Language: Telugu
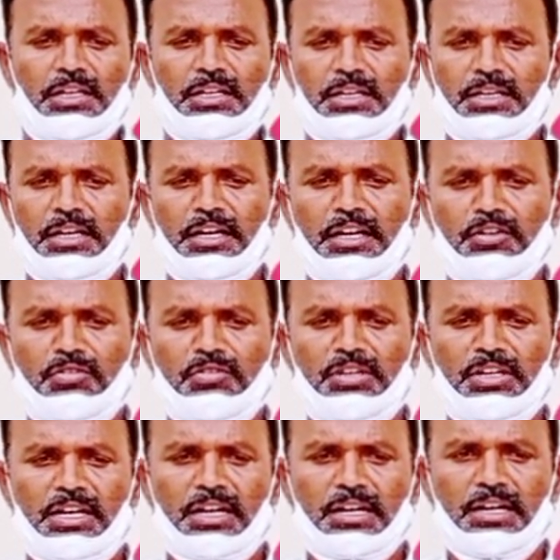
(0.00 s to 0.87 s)
ఇంకా
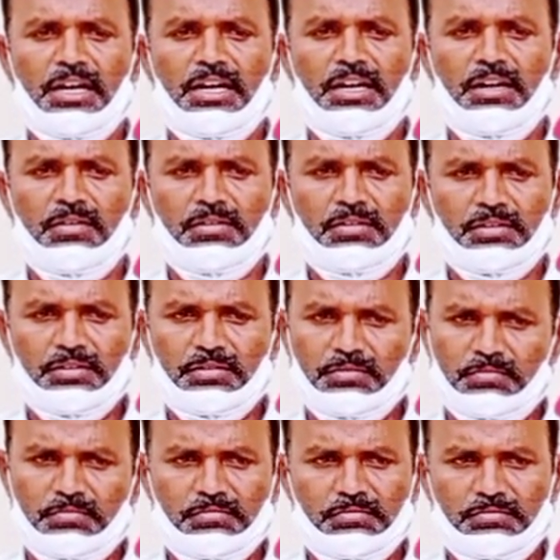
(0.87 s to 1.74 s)
రెండున్నర కాల
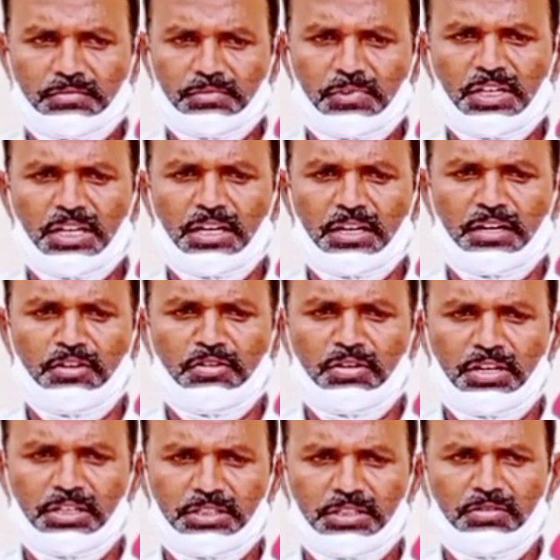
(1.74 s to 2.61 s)
ఇంకా
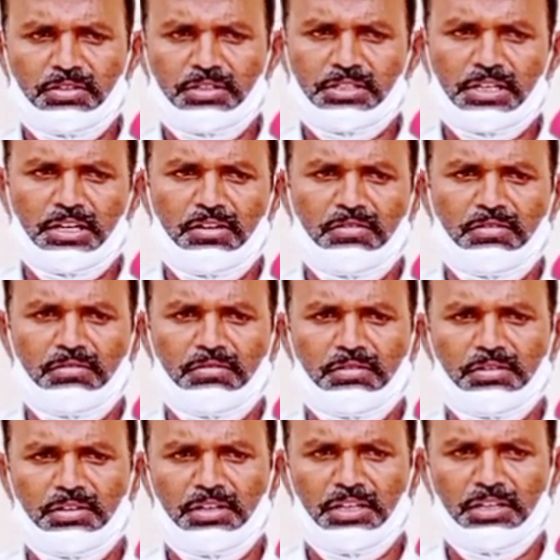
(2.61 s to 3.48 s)
రెండున్నర సంవత్సరాలు
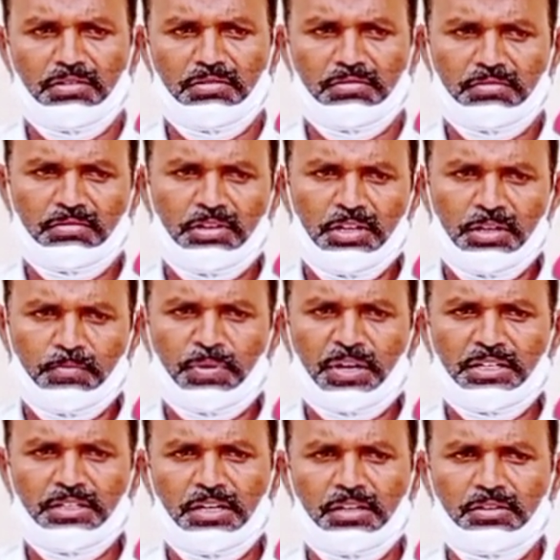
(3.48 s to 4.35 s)
నేను
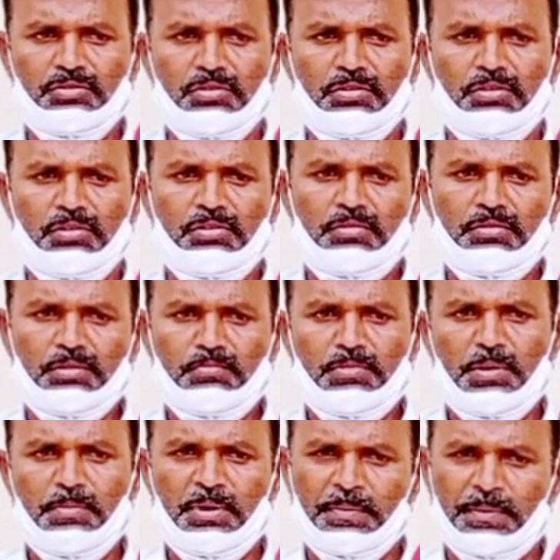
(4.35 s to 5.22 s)
ప్రజలతో
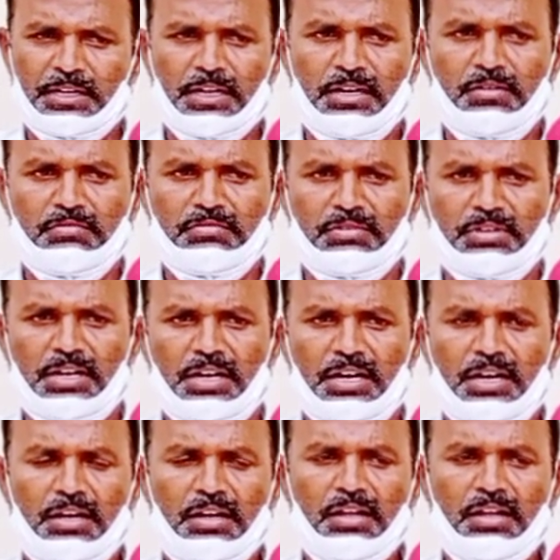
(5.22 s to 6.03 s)
మమేపకాయ ఉంటా